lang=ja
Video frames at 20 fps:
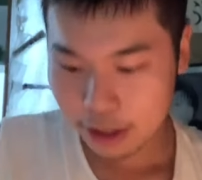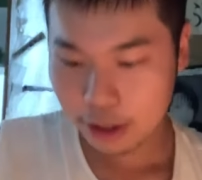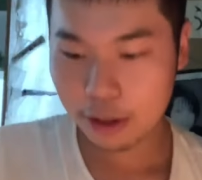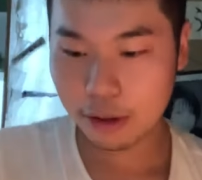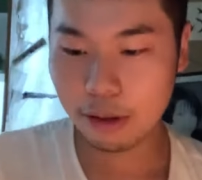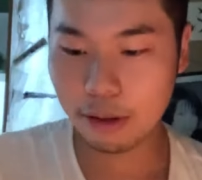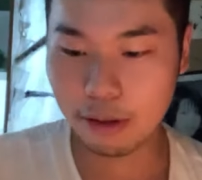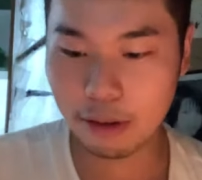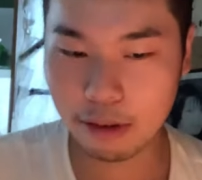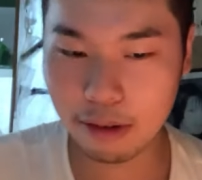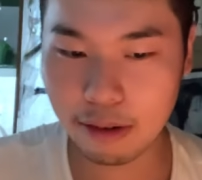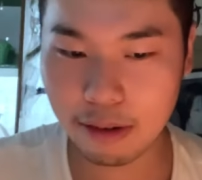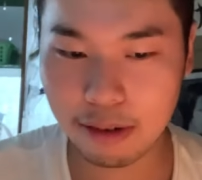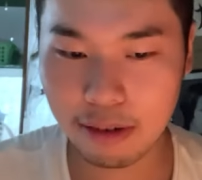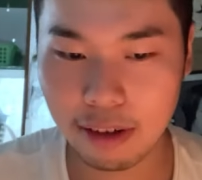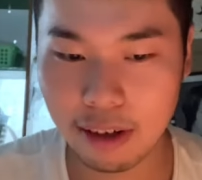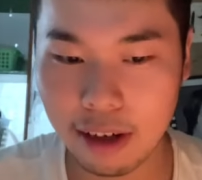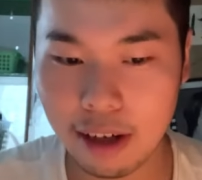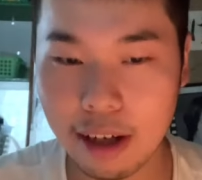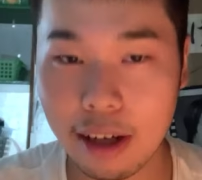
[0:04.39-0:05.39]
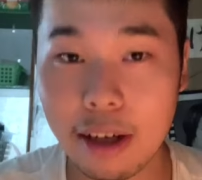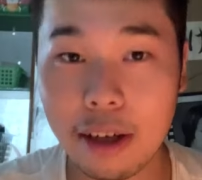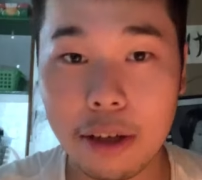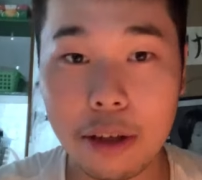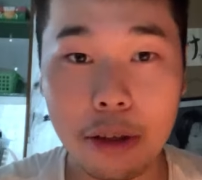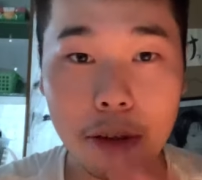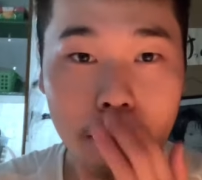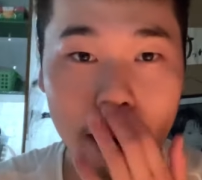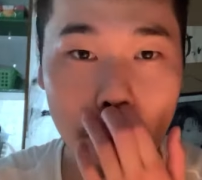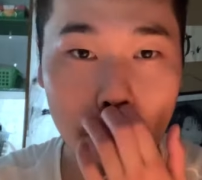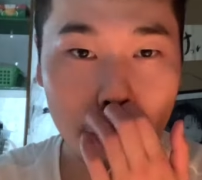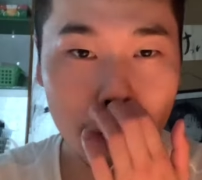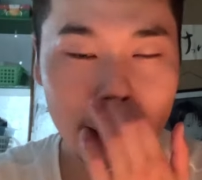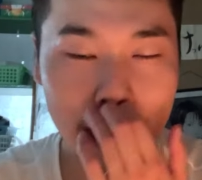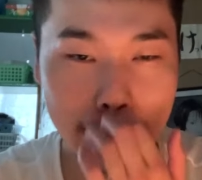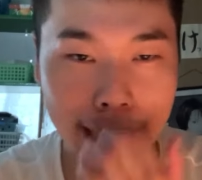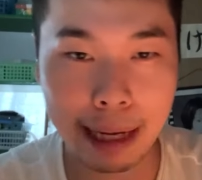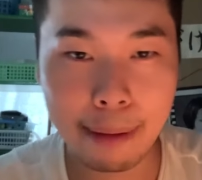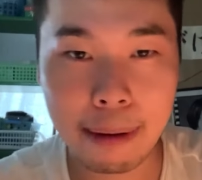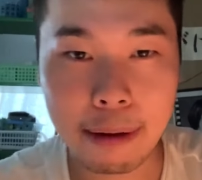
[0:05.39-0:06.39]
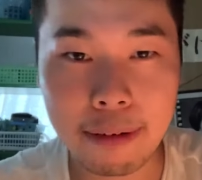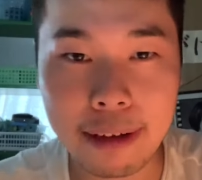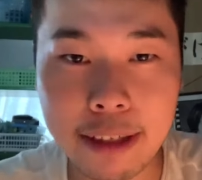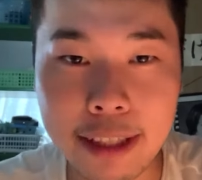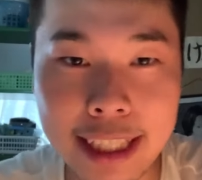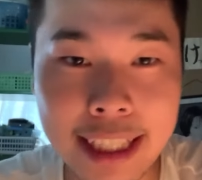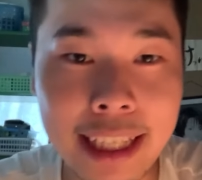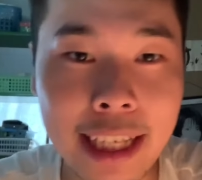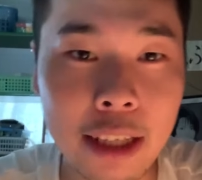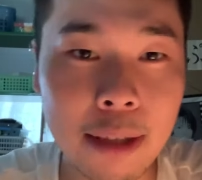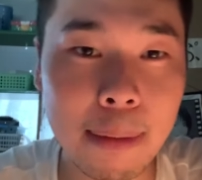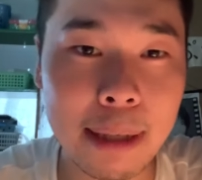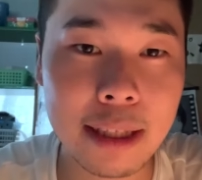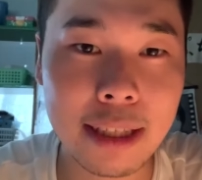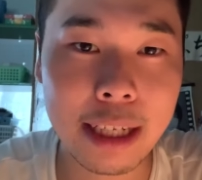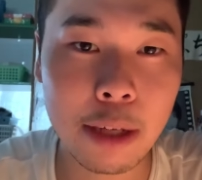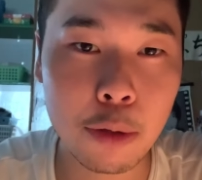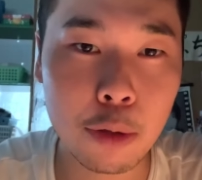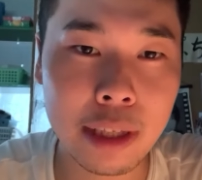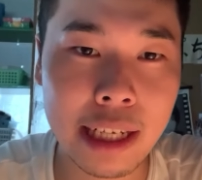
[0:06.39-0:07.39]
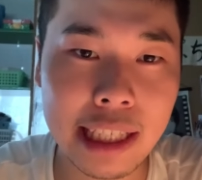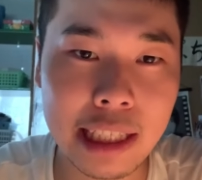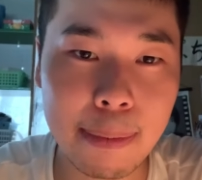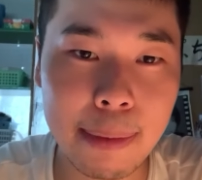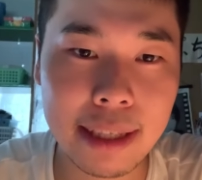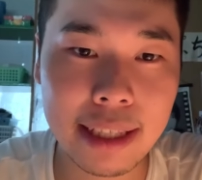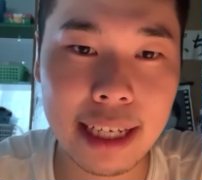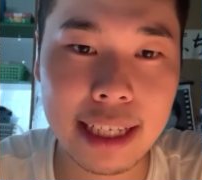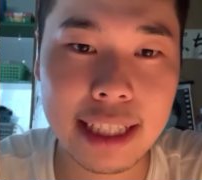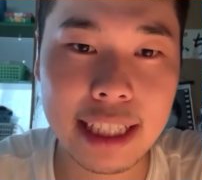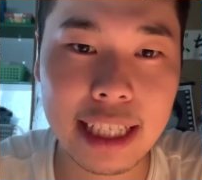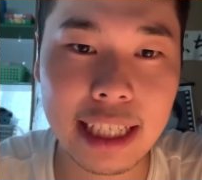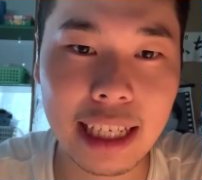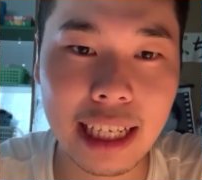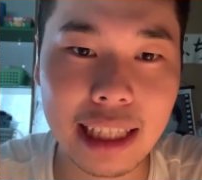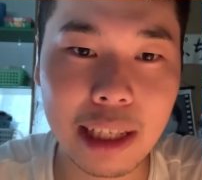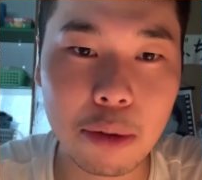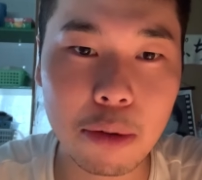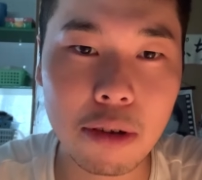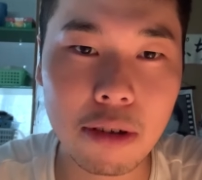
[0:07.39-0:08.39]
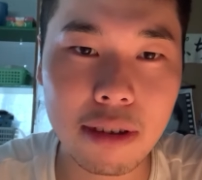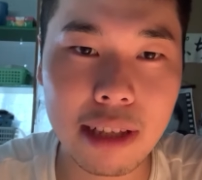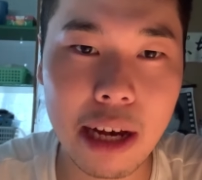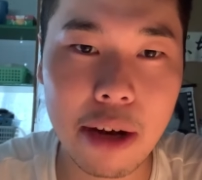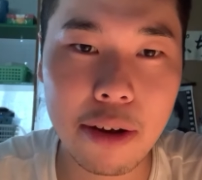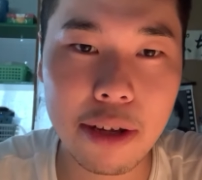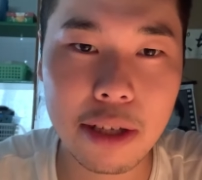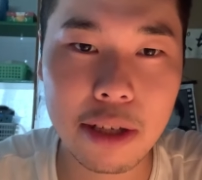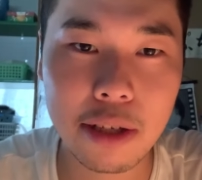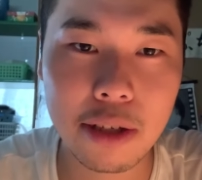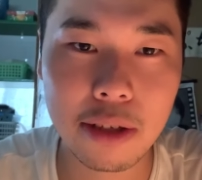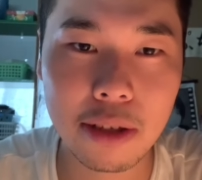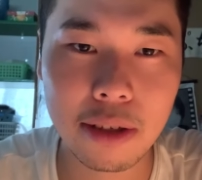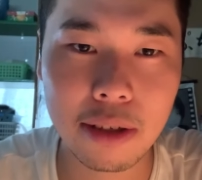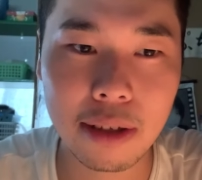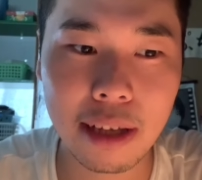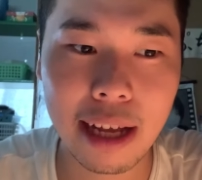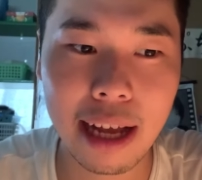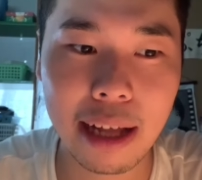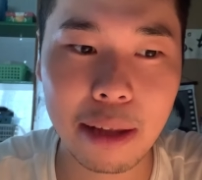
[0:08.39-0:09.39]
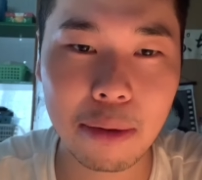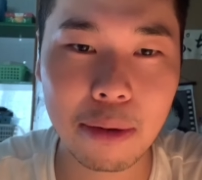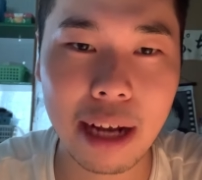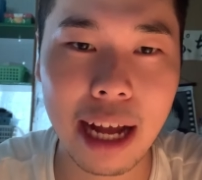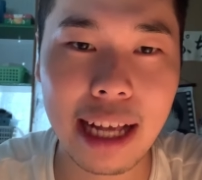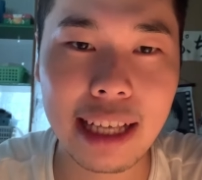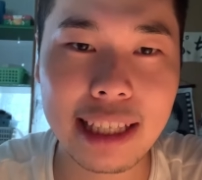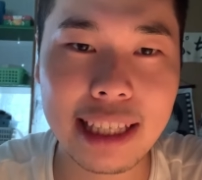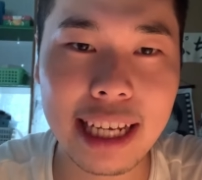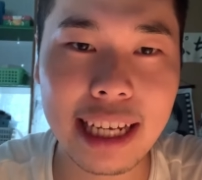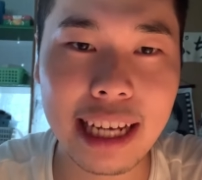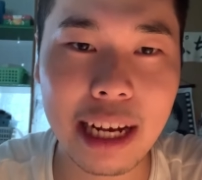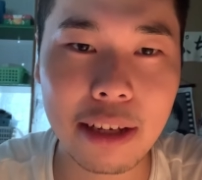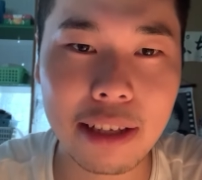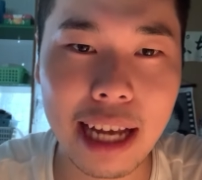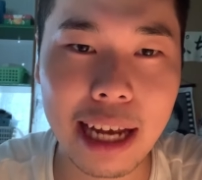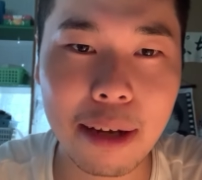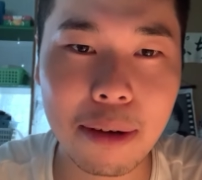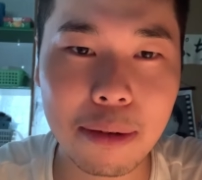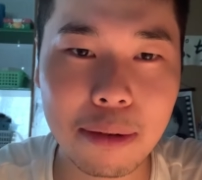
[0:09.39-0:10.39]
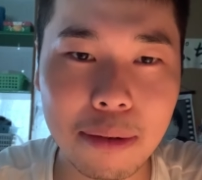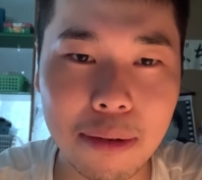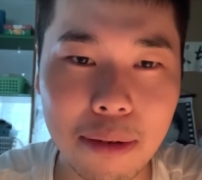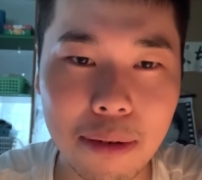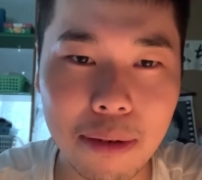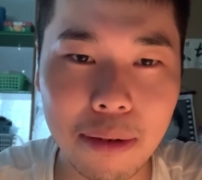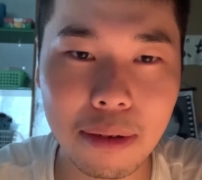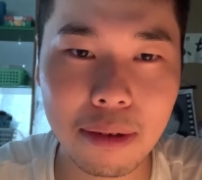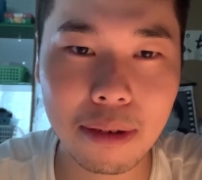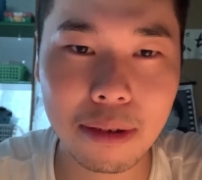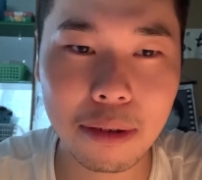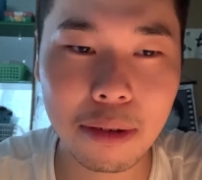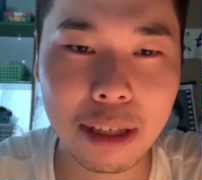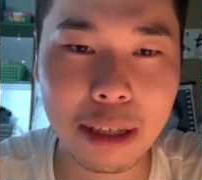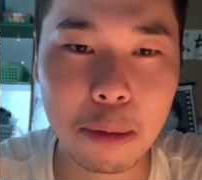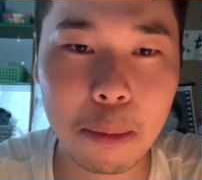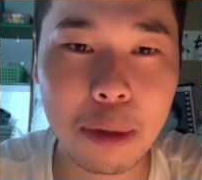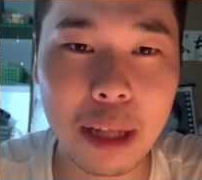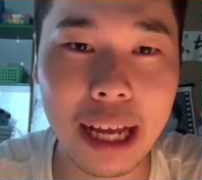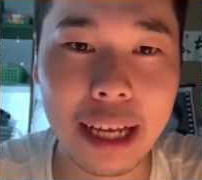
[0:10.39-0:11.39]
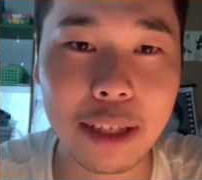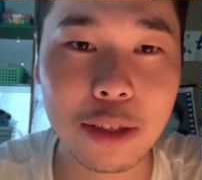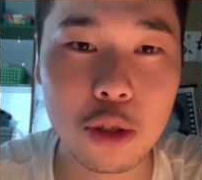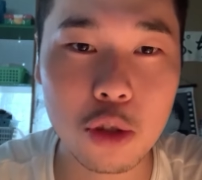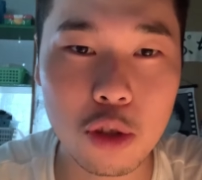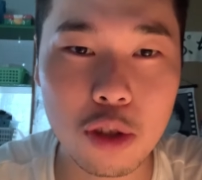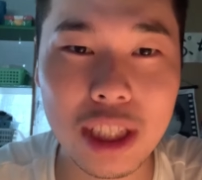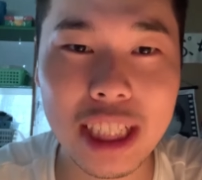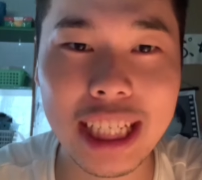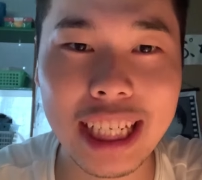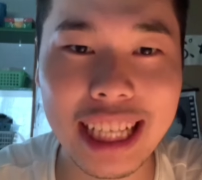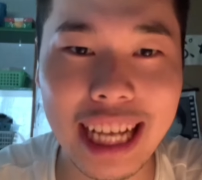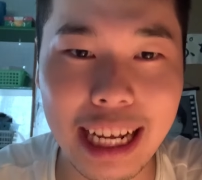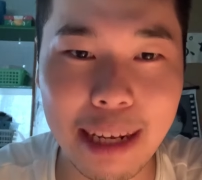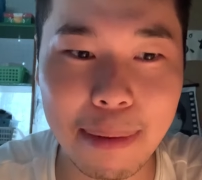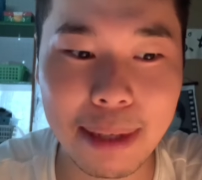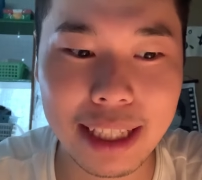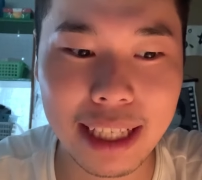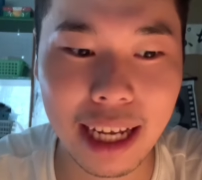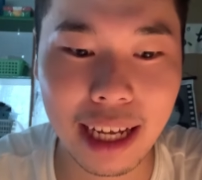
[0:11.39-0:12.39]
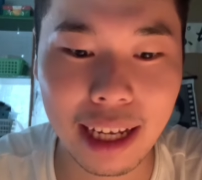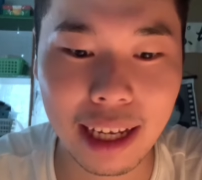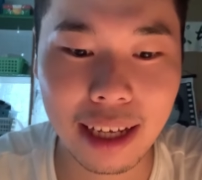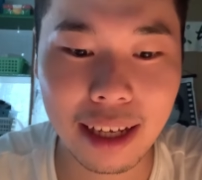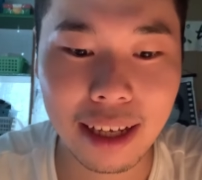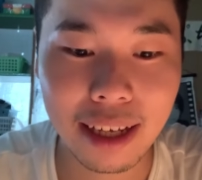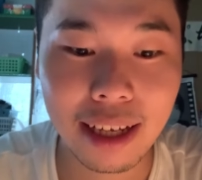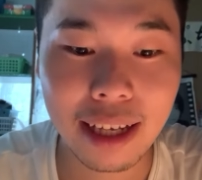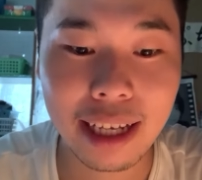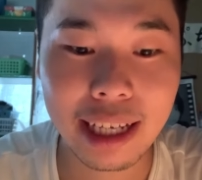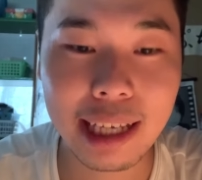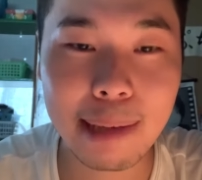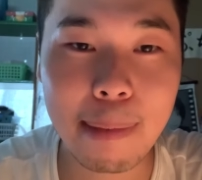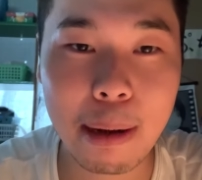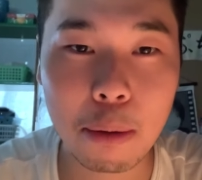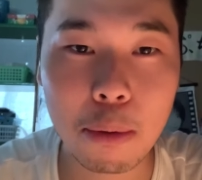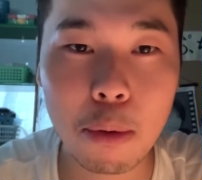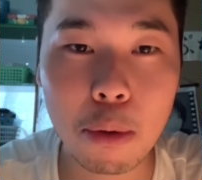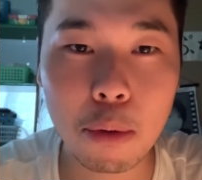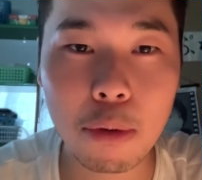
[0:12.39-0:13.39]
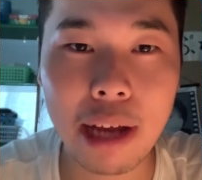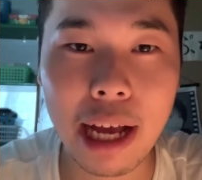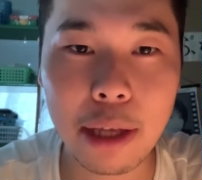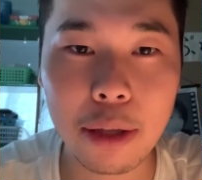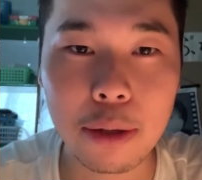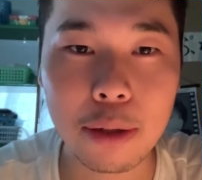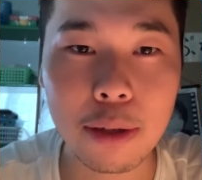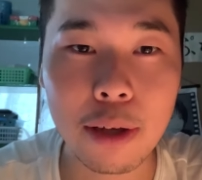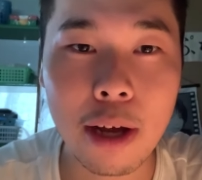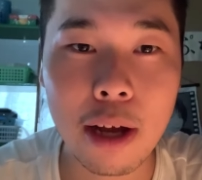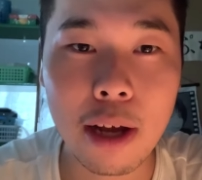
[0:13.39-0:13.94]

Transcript: 今日、今日は本来であれば、私年の末期を予定しますが、新型コロナウイルス、あの、感染拡大を、のもない、中止になりました。今、高校野球、